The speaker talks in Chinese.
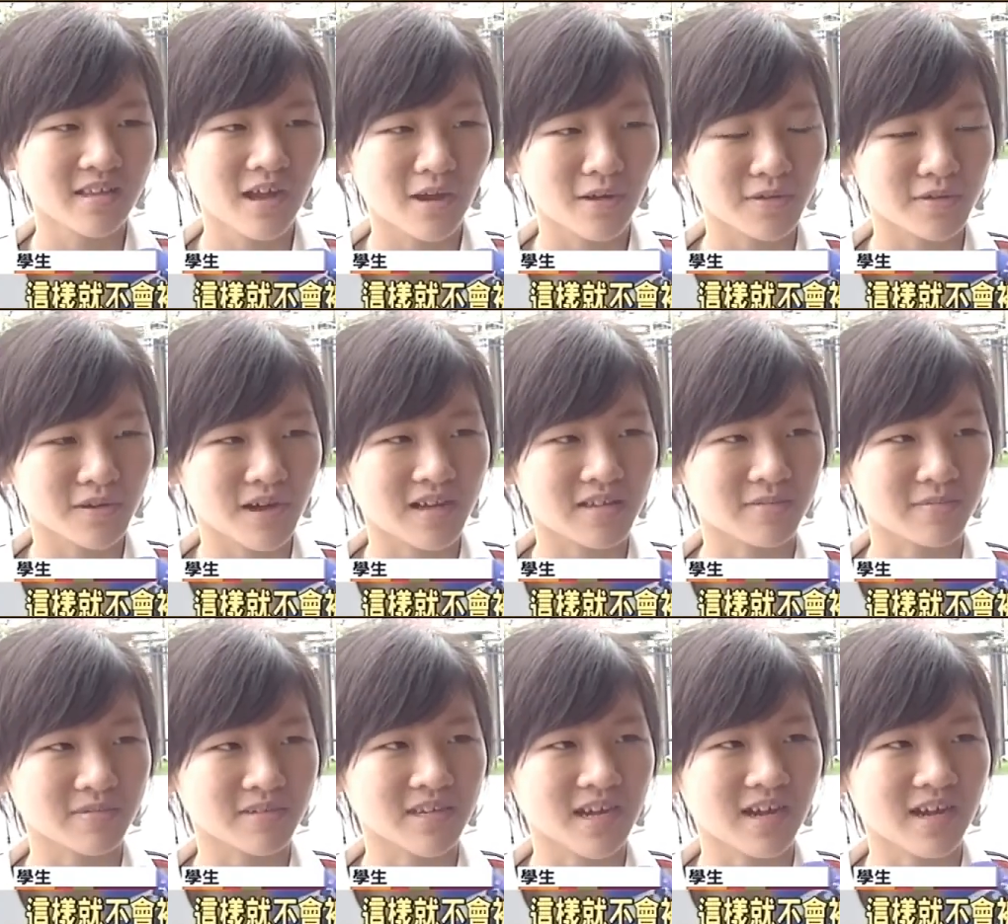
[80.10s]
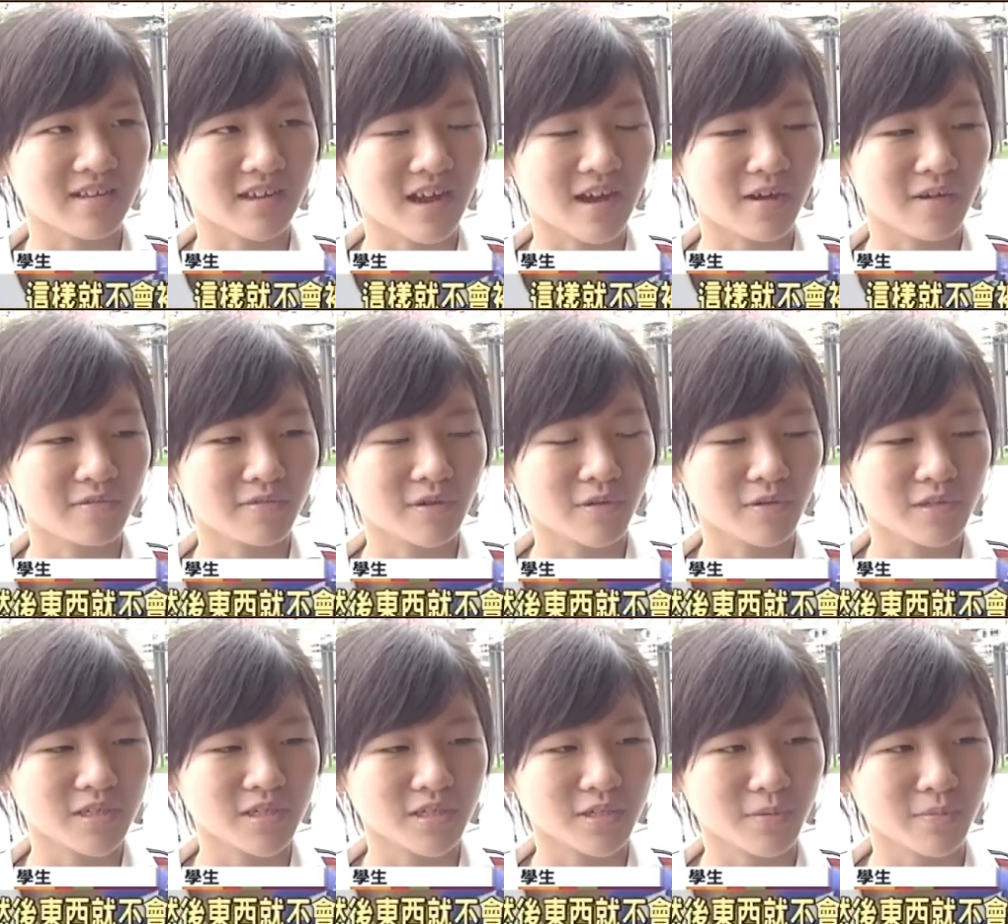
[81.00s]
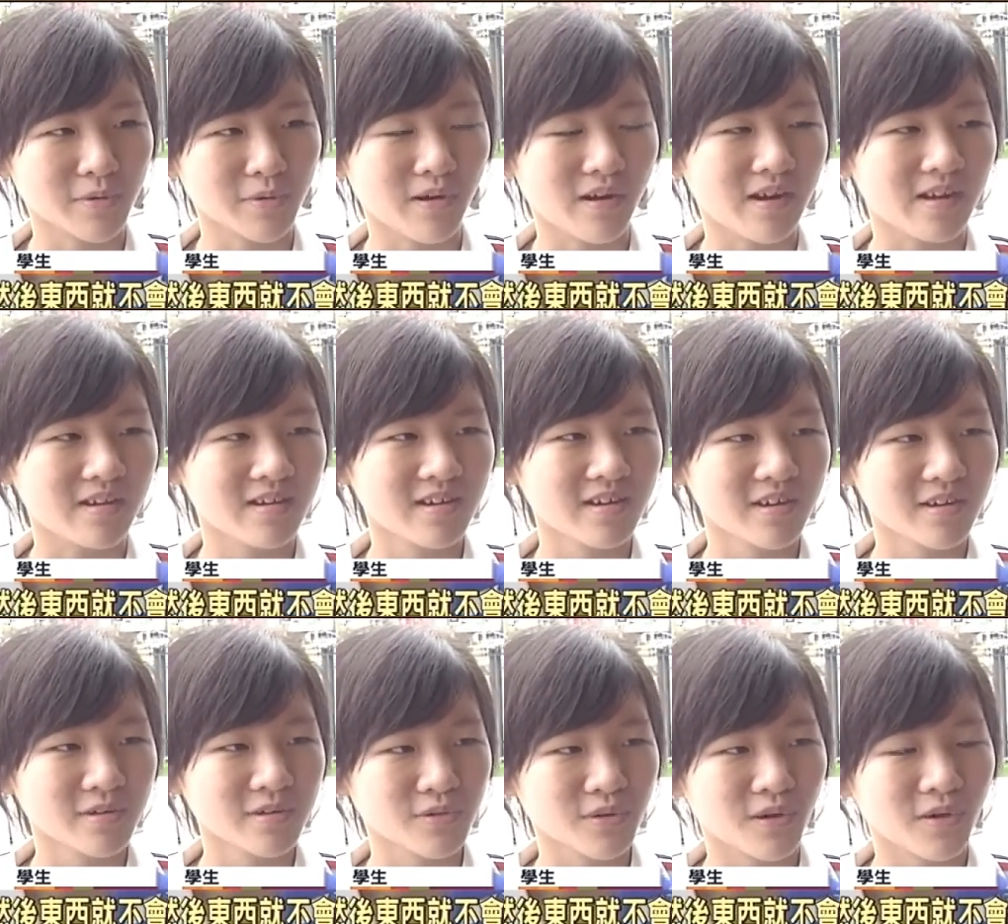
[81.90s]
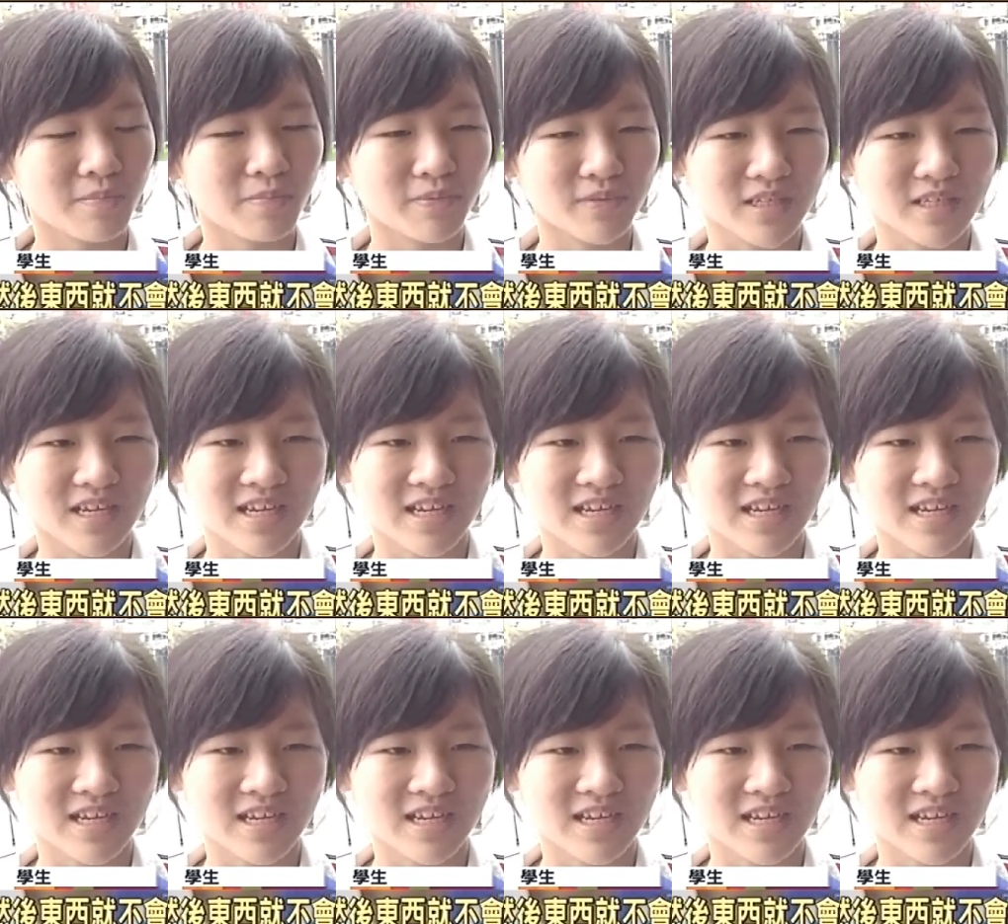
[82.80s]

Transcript: 盗刷，怎么样？然后东西就不会说不